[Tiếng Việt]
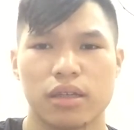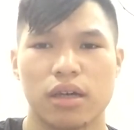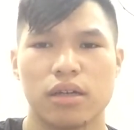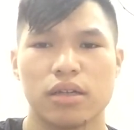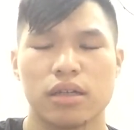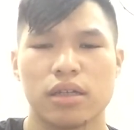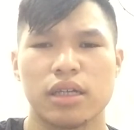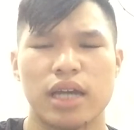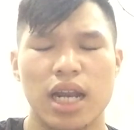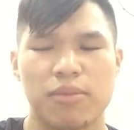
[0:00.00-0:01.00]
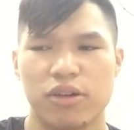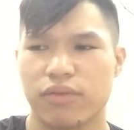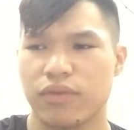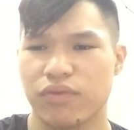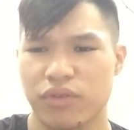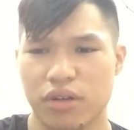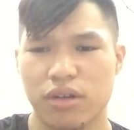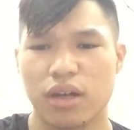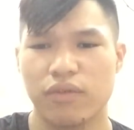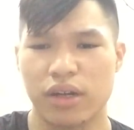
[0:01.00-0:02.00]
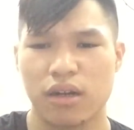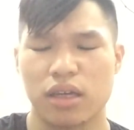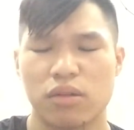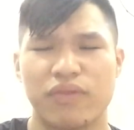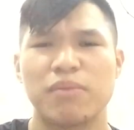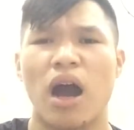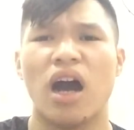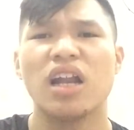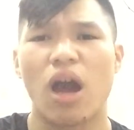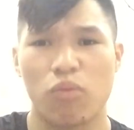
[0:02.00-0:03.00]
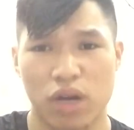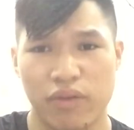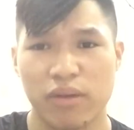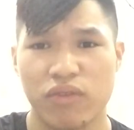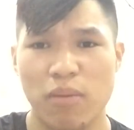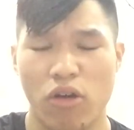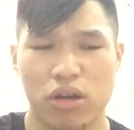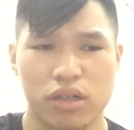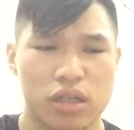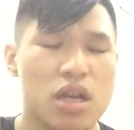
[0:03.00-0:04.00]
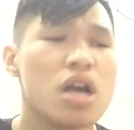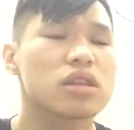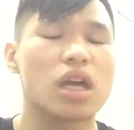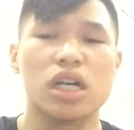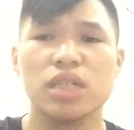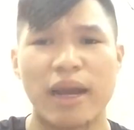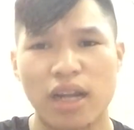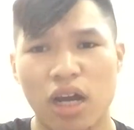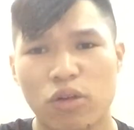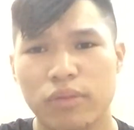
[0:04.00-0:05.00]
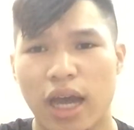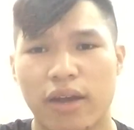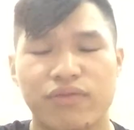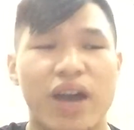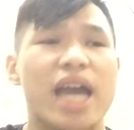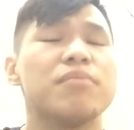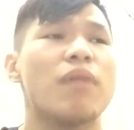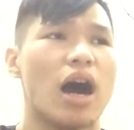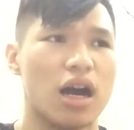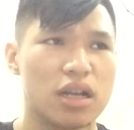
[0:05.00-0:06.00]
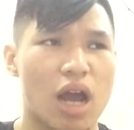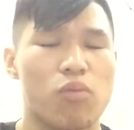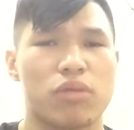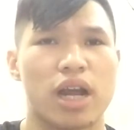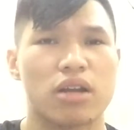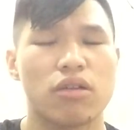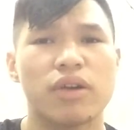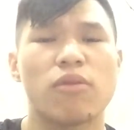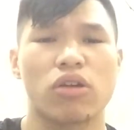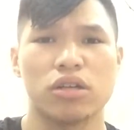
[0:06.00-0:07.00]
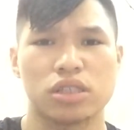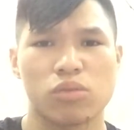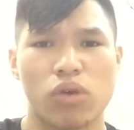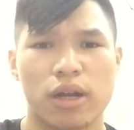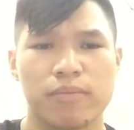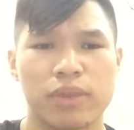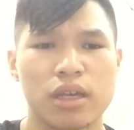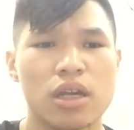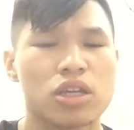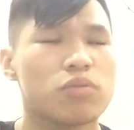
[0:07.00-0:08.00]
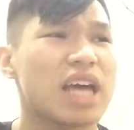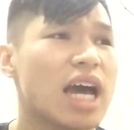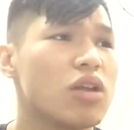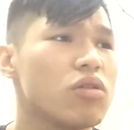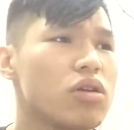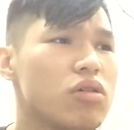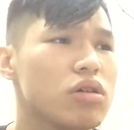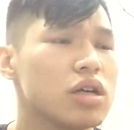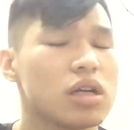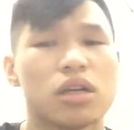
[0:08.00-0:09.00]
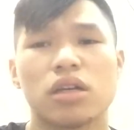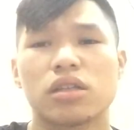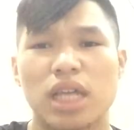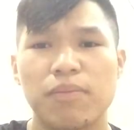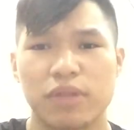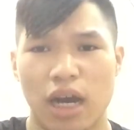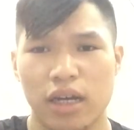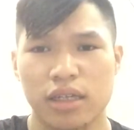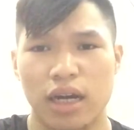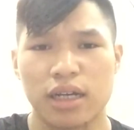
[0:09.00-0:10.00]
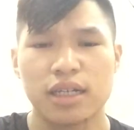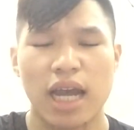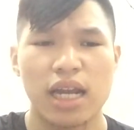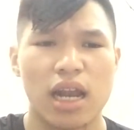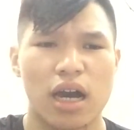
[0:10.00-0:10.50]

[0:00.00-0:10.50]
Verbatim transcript: đó. Thì để làm được cái việc đó chúng ta phải mở lòng ra với mọi người. Tự bản thân chúng ta phải mở lòng ra đối với mọi người xung quanh. Chúng ta luôn luôn tiếp nhận những cái